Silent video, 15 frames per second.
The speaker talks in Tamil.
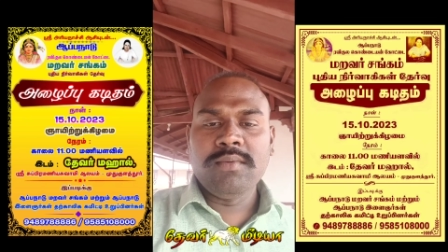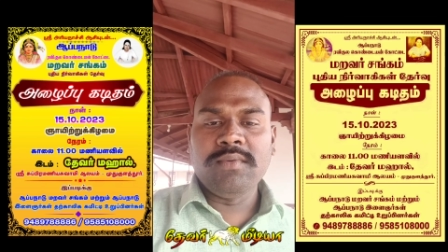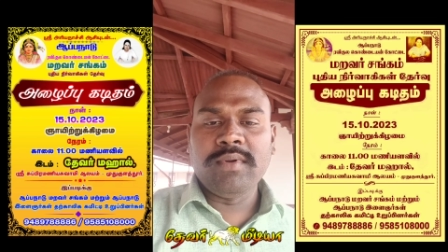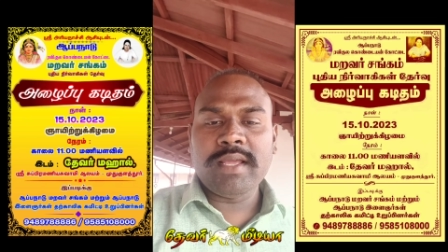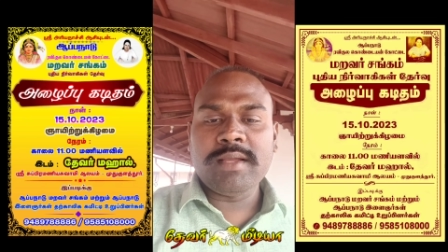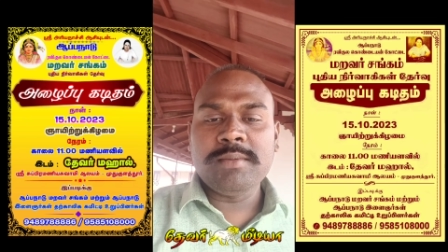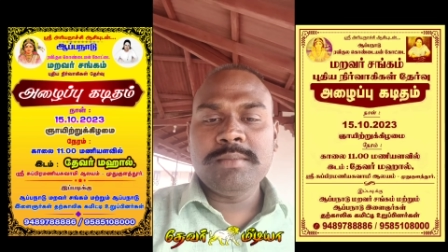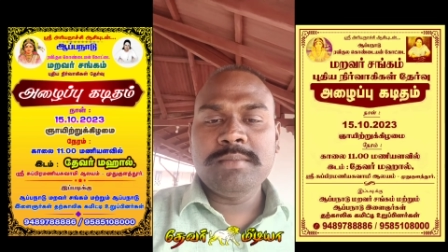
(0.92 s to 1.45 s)

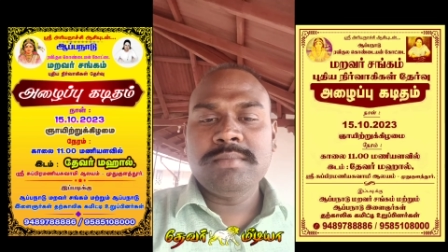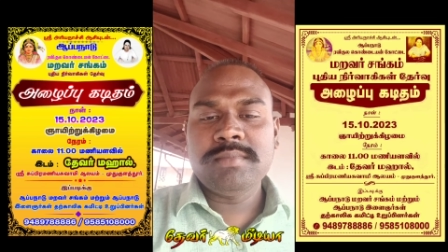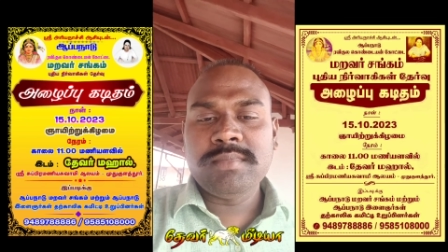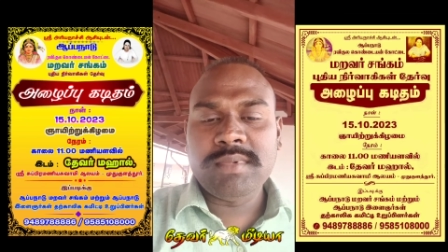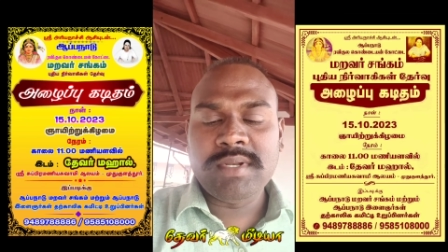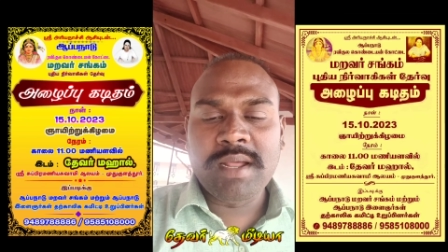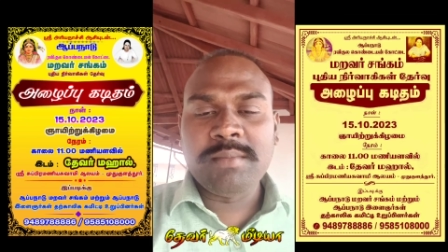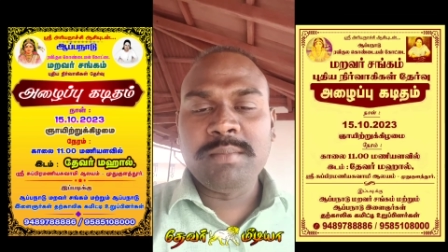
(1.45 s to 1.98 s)
வணக்கம்
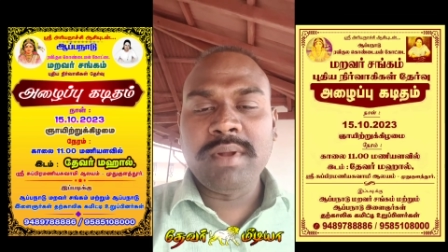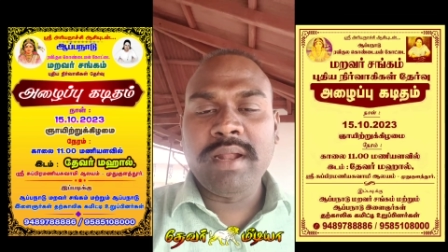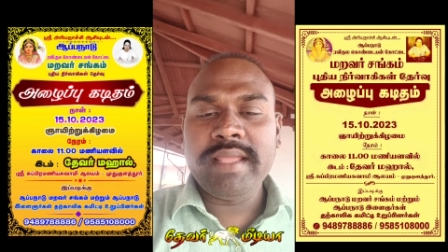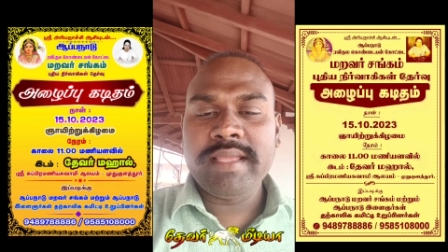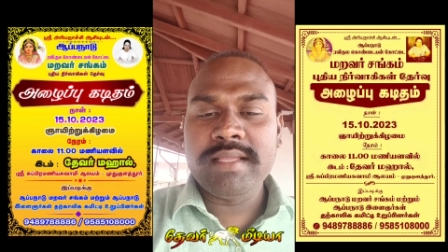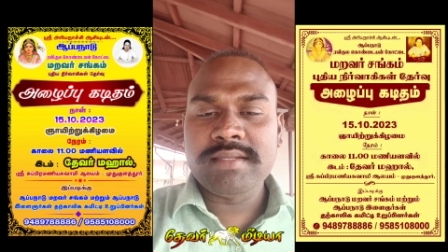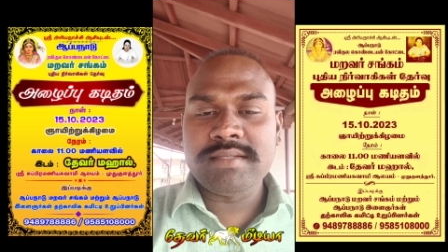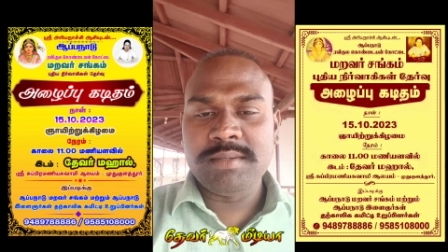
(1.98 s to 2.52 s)
நான்
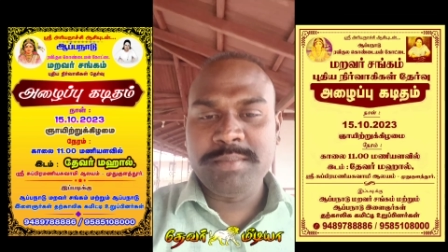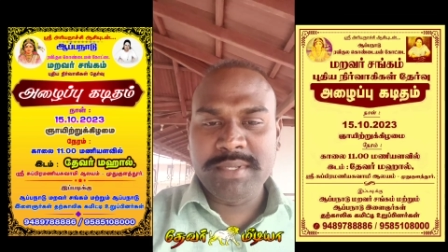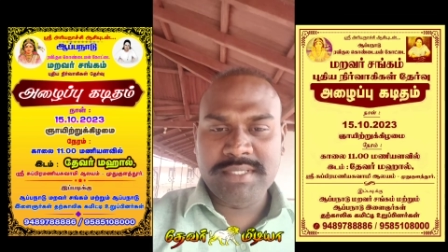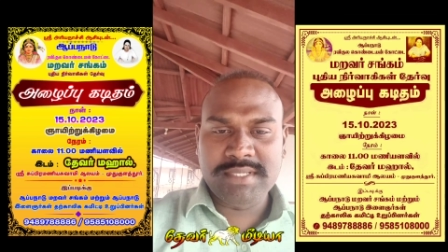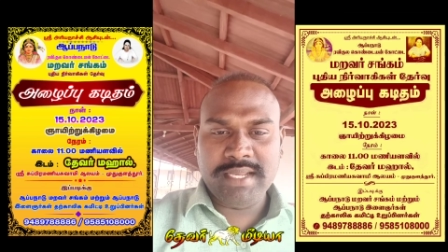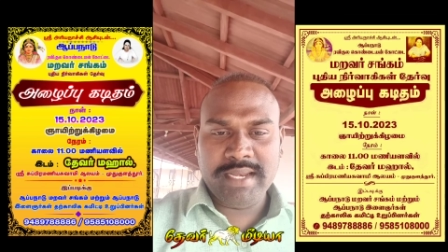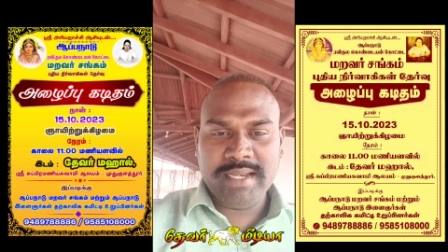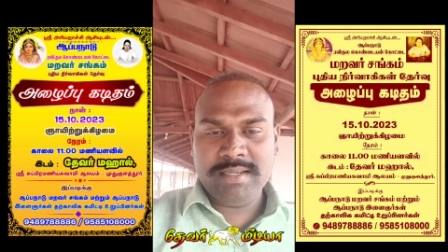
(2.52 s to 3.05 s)
மாயகிருஷ்ணன்
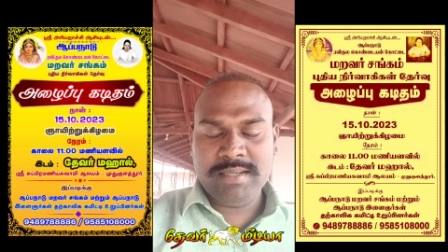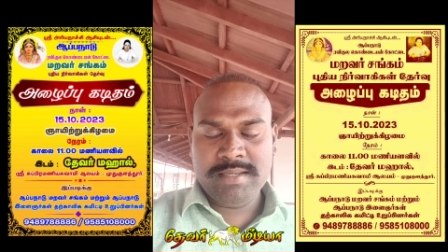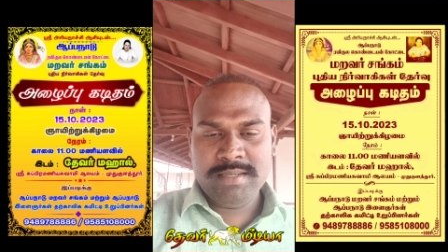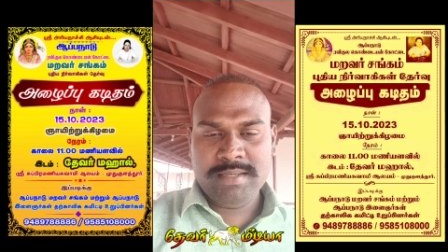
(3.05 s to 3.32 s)
பேசுகிறேன்